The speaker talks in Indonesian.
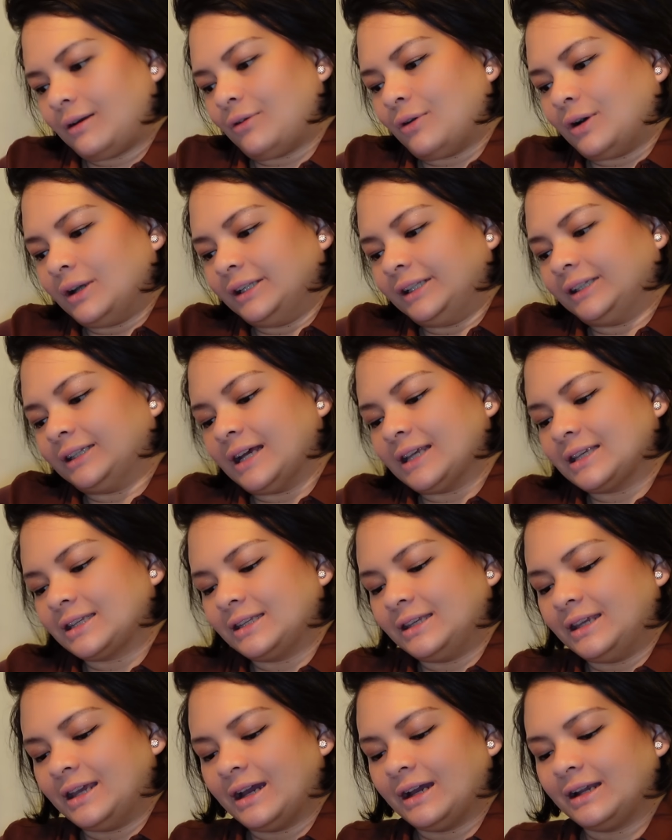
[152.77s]

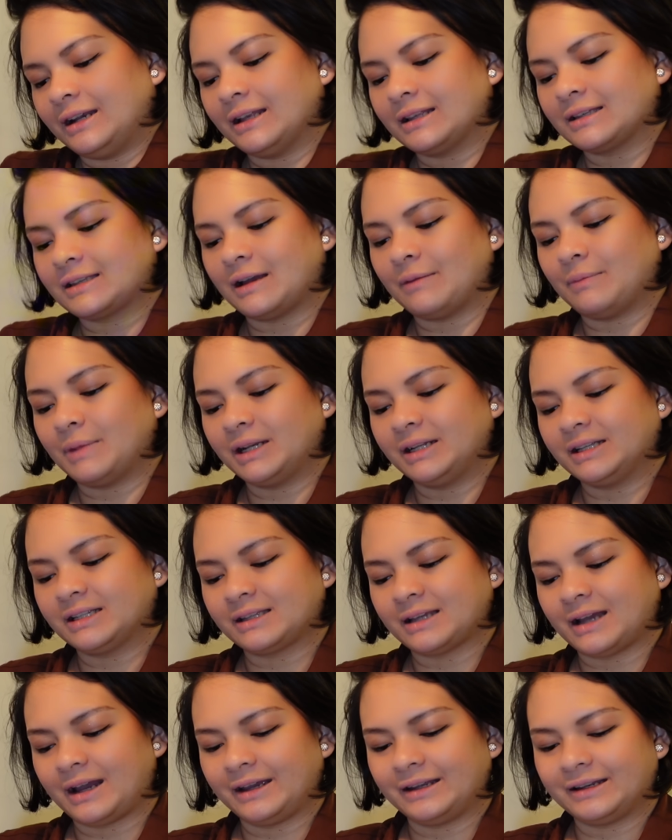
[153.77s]
kualitasnya dan sama
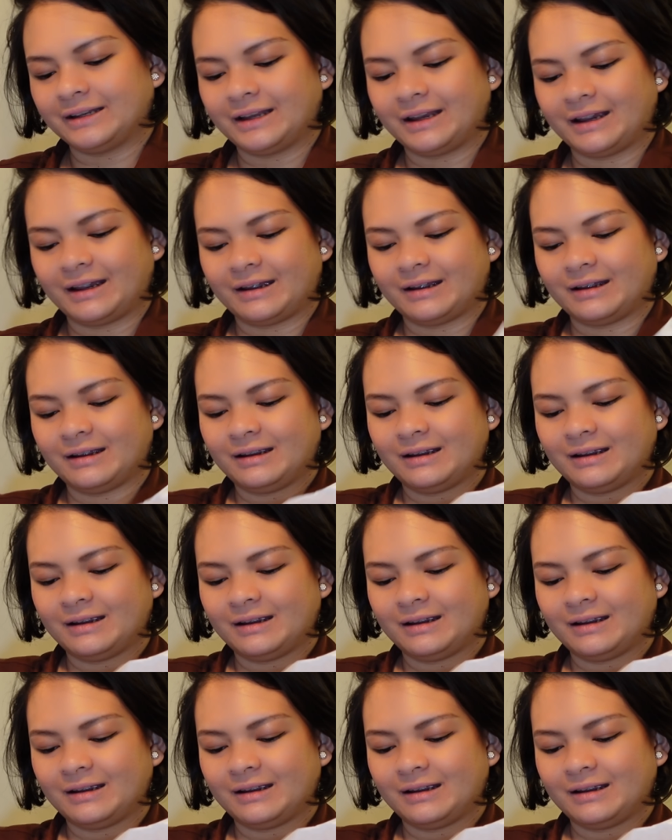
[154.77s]
desainnya